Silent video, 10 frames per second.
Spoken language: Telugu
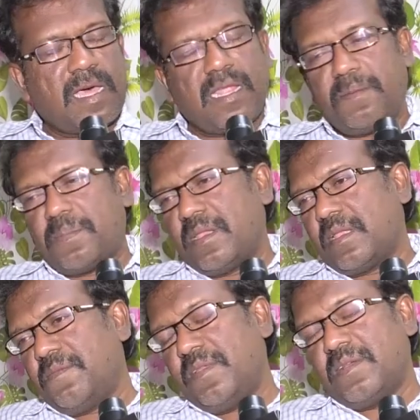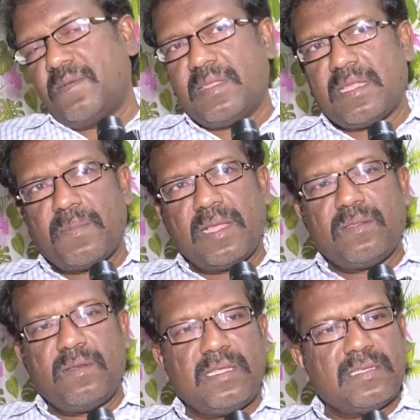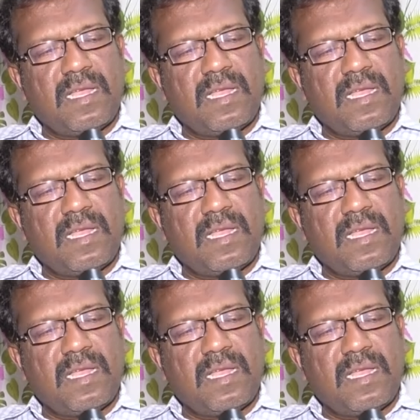కార్యపంత విజయవంతం అవుతున్నాయి